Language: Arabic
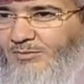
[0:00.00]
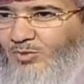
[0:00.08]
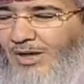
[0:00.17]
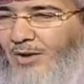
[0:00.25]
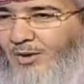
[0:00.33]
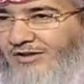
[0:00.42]

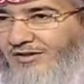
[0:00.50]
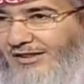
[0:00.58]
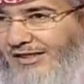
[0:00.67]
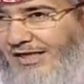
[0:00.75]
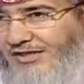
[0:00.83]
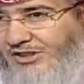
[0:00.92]
محاولة
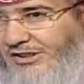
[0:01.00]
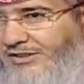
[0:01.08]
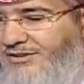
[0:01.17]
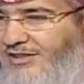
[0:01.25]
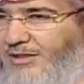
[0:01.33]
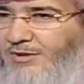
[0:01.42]
العلاج
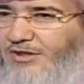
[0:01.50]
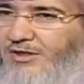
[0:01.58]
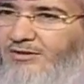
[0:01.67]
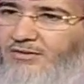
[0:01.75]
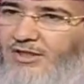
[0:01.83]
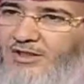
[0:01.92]
يعني إنسان
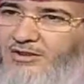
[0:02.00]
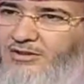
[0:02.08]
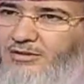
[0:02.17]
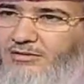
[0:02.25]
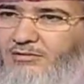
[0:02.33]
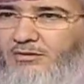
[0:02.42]
مثلا
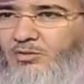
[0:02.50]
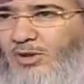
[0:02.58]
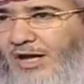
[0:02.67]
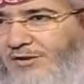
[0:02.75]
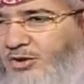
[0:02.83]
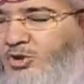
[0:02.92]

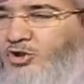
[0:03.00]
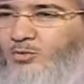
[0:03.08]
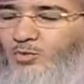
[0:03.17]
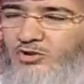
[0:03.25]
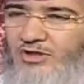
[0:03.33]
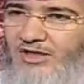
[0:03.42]
يلاحظ أنه عنده
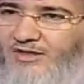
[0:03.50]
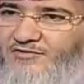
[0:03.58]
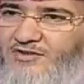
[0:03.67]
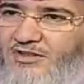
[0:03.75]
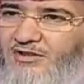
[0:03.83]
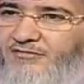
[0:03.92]
مشكلة
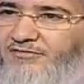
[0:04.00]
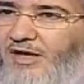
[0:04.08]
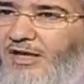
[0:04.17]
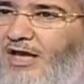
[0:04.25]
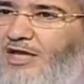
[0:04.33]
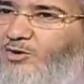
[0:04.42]
نفسية
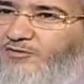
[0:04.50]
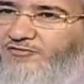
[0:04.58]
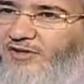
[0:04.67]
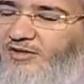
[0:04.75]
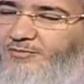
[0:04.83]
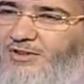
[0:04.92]
فلا
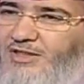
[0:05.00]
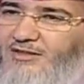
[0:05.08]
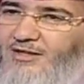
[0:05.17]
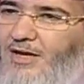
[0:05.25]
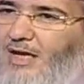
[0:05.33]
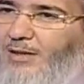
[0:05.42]
يوفق
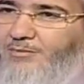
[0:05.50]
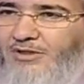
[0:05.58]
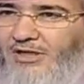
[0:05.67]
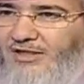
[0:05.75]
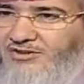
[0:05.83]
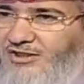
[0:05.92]
بالذهاب
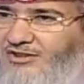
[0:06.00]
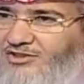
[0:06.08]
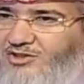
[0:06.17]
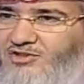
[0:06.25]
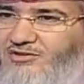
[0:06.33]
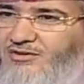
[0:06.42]
إلى
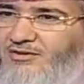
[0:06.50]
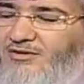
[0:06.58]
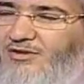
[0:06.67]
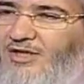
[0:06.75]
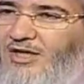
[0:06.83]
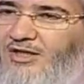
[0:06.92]
شخص
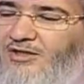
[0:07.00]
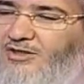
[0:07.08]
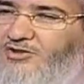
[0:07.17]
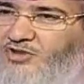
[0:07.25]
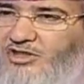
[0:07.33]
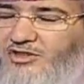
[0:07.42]
آه،
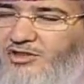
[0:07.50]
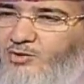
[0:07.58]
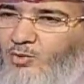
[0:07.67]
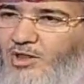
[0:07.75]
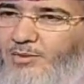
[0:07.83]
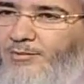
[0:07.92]
جيد
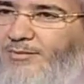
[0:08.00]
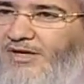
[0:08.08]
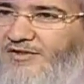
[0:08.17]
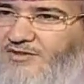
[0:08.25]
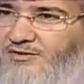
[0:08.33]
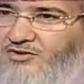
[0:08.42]
ولا
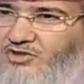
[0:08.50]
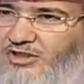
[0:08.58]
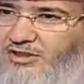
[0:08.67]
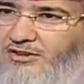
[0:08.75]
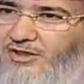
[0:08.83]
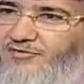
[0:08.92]
ممارسته
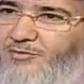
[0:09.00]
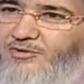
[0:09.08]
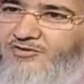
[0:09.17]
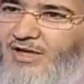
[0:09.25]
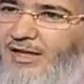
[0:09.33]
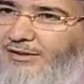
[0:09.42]
جيدة
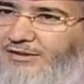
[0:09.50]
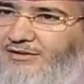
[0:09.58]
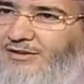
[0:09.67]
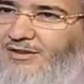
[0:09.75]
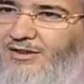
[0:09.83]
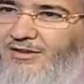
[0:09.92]

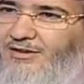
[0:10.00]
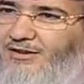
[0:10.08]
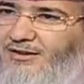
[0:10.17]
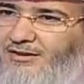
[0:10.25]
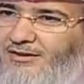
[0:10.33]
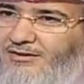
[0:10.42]
فبالتالي
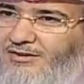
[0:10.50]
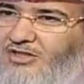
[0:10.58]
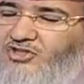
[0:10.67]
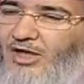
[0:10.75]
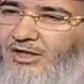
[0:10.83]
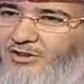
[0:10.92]
آه،
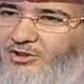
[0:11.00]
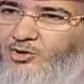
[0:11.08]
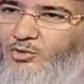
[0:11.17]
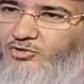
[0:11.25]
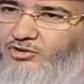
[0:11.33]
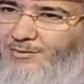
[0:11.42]
يجعل
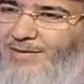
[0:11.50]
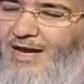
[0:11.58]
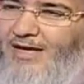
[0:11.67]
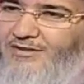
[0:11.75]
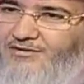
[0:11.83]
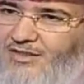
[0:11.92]
عنده
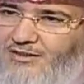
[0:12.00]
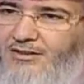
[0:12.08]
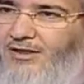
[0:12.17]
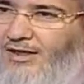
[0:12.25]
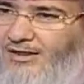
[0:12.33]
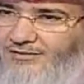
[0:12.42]
انطباع
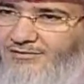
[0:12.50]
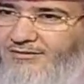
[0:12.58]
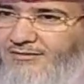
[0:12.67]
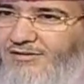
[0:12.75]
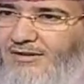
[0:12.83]
سيء عن